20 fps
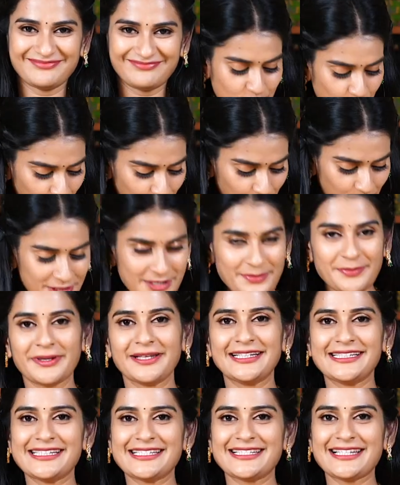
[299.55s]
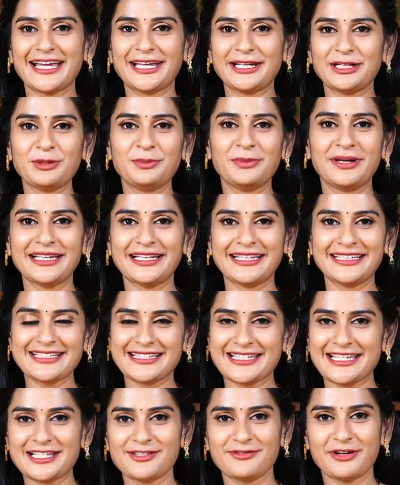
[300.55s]
సో పోచంపల్లి డిజైన్లో మనకి
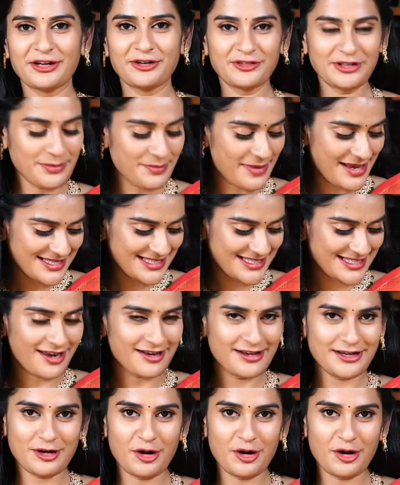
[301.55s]
దిస్ ఈజ్ వన్ ఆఫ్ ద బెస్ట్ కలర్